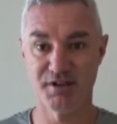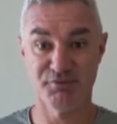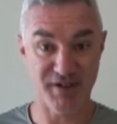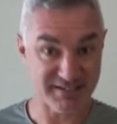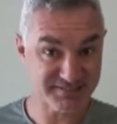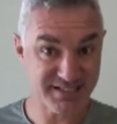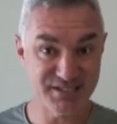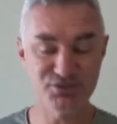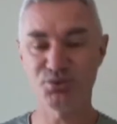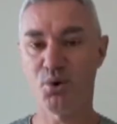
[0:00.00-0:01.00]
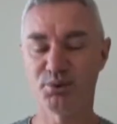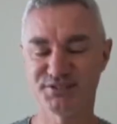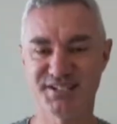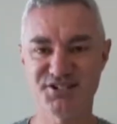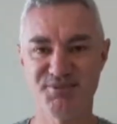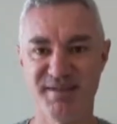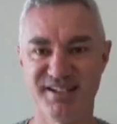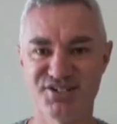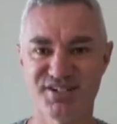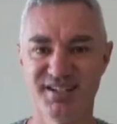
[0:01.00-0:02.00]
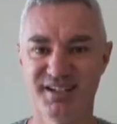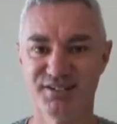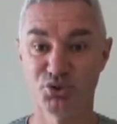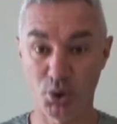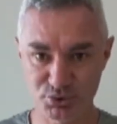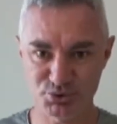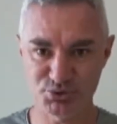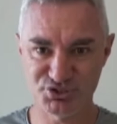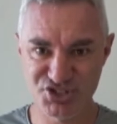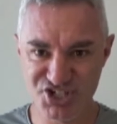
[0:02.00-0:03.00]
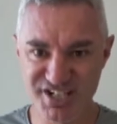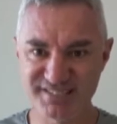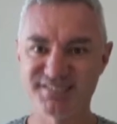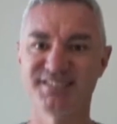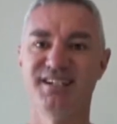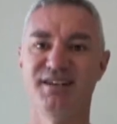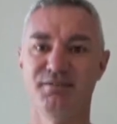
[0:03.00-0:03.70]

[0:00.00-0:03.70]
Faça isso constantemente, todos os dias,